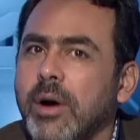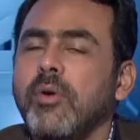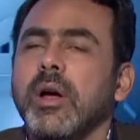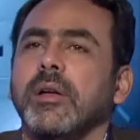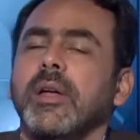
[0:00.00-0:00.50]

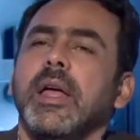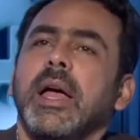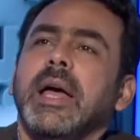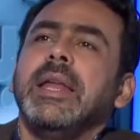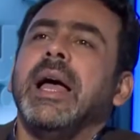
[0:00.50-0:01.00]
هو
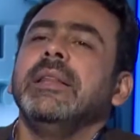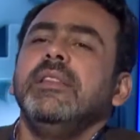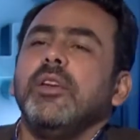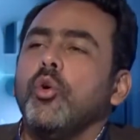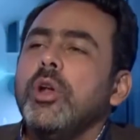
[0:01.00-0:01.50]
أنا
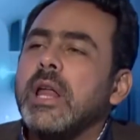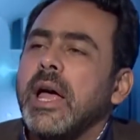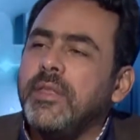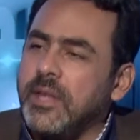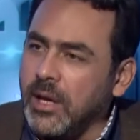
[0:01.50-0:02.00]
عندي كل
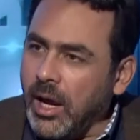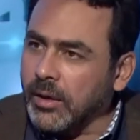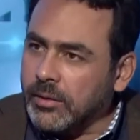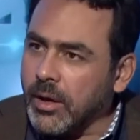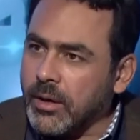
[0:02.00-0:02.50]
هذه
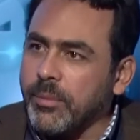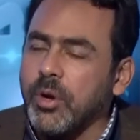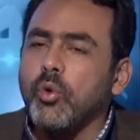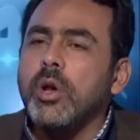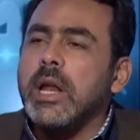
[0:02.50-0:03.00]
الحضارة
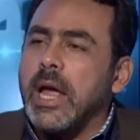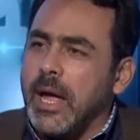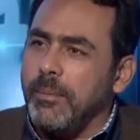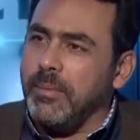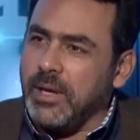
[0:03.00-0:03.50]
بكل
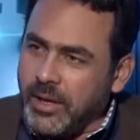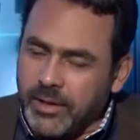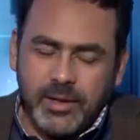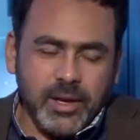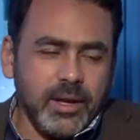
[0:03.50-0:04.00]

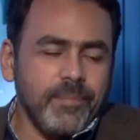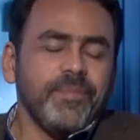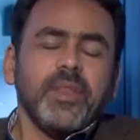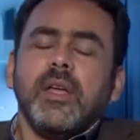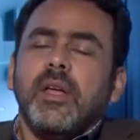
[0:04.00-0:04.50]
أهميتها
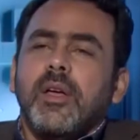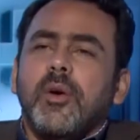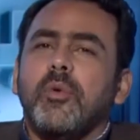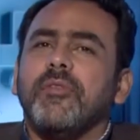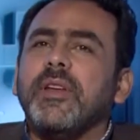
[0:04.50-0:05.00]

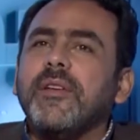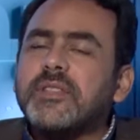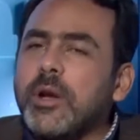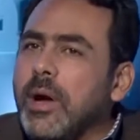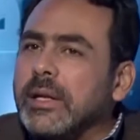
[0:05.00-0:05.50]
وفي
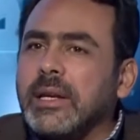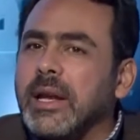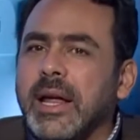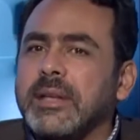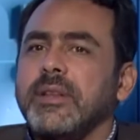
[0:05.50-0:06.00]
نفس الوقت
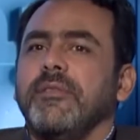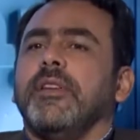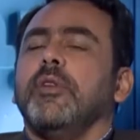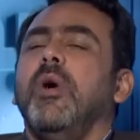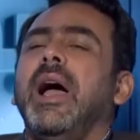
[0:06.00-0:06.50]
للأسف
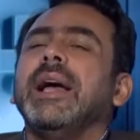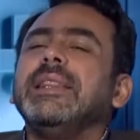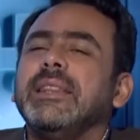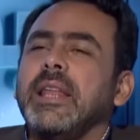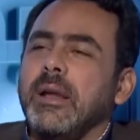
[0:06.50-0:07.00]
أنه
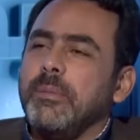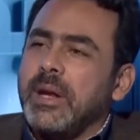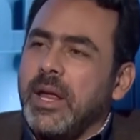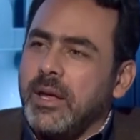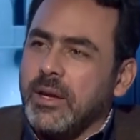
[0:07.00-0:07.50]
حتى
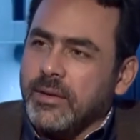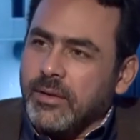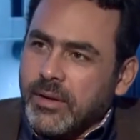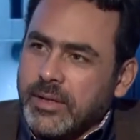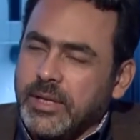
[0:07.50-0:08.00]
المناهج
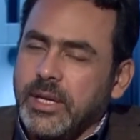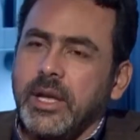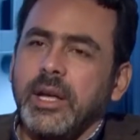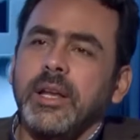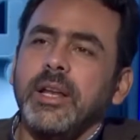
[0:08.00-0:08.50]

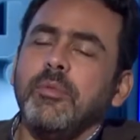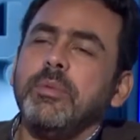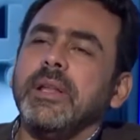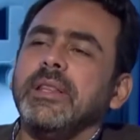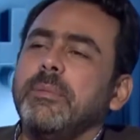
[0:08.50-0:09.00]
الدراسية اللي
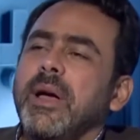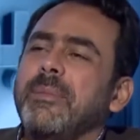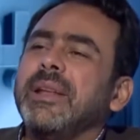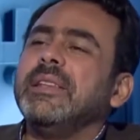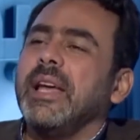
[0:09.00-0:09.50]
ممكن تبقى
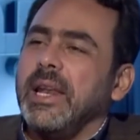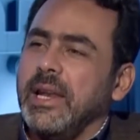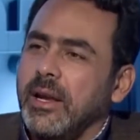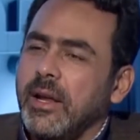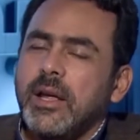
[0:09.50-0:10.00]

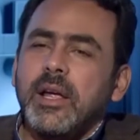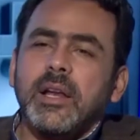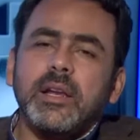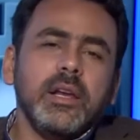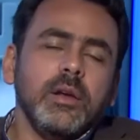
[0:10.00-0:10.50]
مدخل
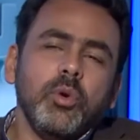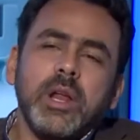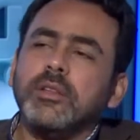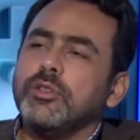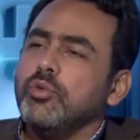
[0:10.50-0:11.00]

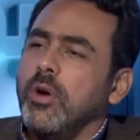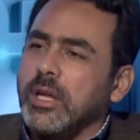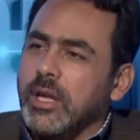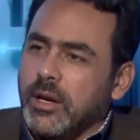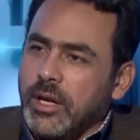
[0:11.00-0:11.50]
للولاد
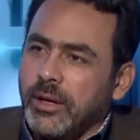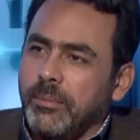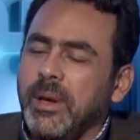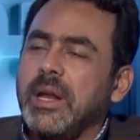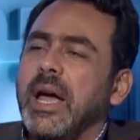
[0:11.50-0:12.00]
الصغيرين
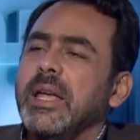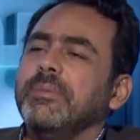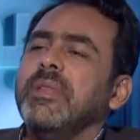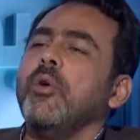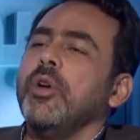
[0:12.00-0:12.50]
منها
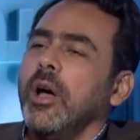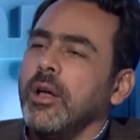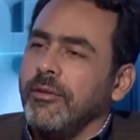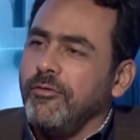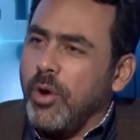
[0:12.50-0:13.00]
يبدأوا
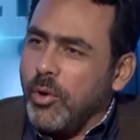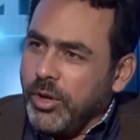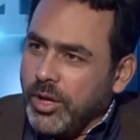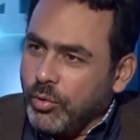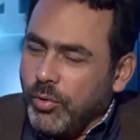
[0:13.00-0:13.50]
يعرفوا
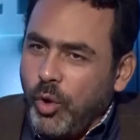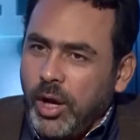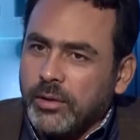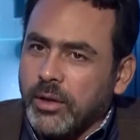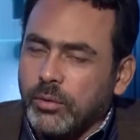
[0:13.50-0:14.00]
هويتهم
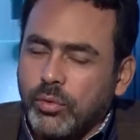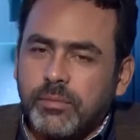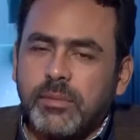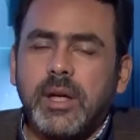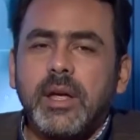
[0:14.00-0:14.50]
وحضارتهم